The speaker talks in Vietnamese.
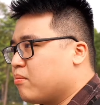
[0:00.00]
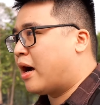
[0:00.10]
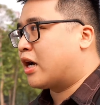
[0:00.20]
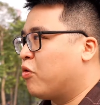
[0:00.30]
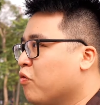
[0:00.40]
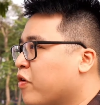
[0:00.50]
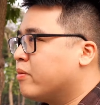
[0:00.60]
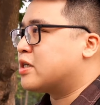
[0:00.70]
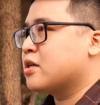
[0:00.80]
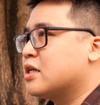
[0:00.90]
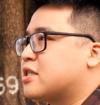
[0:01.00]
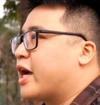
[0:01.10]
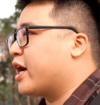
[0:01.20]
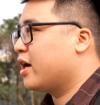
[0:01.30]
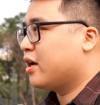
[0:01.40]
mang cả khung phim giá rất là
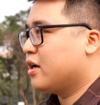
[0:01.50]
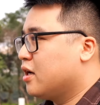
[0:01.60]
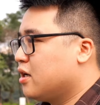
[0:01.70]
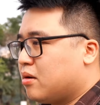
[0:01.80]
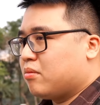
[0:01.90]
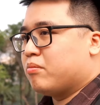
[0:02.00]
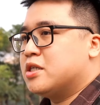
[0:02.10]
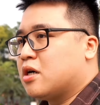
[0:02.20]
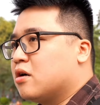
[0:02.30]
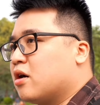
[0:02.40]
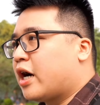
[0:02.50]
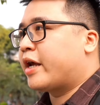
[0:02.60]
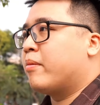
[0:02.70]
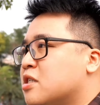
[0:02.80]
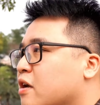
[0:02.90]
rẻ bây giờ
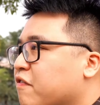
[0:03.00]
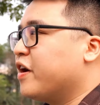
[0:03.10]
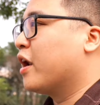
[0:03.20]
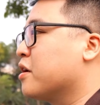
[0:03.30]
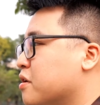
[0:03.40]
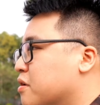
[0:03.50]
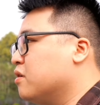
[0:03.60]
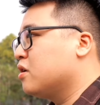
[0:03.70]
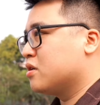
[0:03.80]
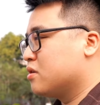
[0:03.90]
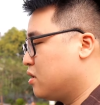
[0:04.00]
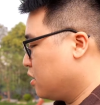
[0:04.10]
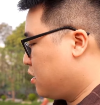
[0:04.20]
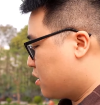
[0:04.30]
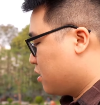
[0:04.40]
anh em sinh viên các thứ uh,
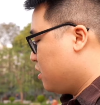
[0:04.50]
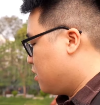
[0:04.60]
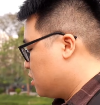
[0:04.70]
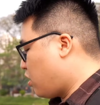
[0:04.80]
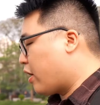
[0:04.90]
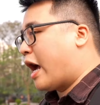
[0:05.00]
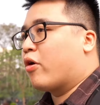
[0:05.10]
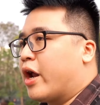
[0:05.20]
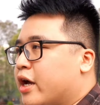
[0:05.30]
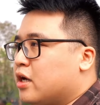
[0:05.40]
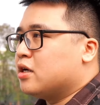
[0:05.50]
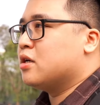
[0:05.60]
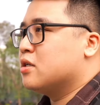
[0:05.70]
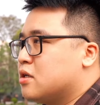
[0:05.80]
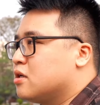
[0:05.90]
chọn hai con này
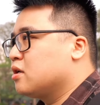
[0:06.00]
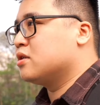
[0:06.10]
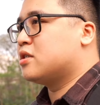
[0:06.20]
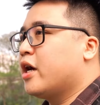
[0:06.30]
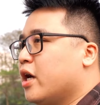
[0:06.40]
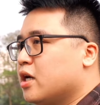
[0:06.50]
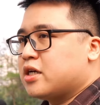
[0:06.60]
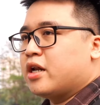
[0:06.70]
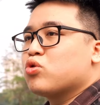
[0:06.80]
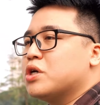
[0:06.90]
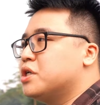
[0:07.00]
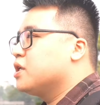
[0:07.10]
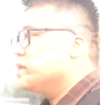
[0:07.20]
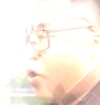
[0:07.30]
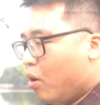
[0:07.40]
dễ dễ đầu tư
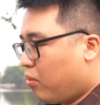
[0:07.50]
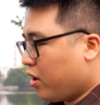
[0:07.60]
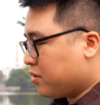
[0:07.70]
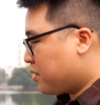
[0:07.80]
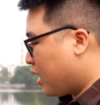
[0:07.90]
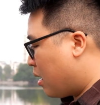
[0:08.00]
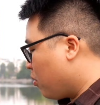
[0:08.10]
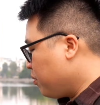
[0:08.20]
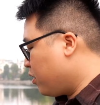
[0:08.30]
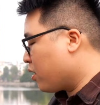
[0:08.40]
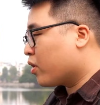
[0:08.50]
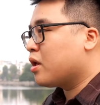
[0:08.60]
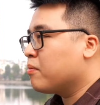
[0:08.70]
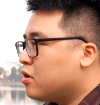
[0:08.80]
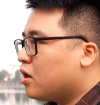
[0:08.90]
một điểm tiếp theo cũng nhiều người quan
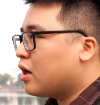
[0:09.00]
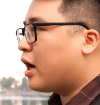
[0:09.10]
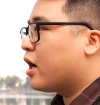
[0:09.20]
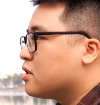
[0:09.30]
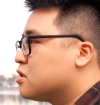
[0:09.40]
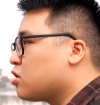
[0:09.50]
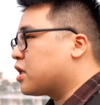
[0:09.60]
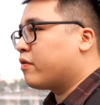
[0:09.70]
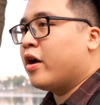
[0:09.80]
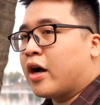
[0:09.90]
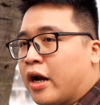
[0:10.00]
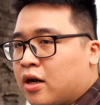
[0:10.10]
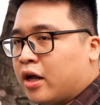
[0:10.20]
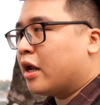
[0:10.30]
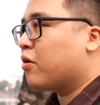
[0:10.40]
tâm nữa là so sánh về khả năng
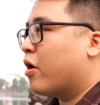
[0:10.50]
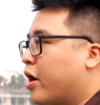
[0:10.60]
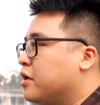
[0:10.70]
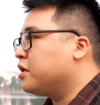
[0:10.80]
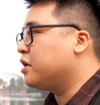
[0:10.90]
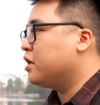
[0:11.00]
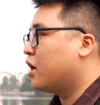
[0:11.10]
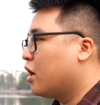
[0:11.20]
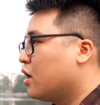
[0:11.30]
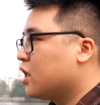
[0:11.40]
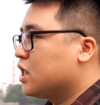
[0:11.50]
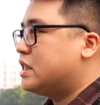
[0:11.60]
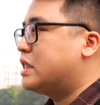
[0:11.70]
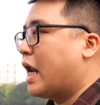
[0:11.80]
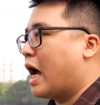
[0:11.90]
lấy nét qua con này thì uh,
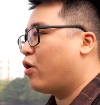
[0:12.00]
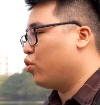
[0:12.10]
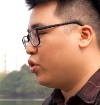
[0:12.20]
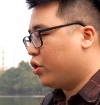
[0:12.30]
như thế nào.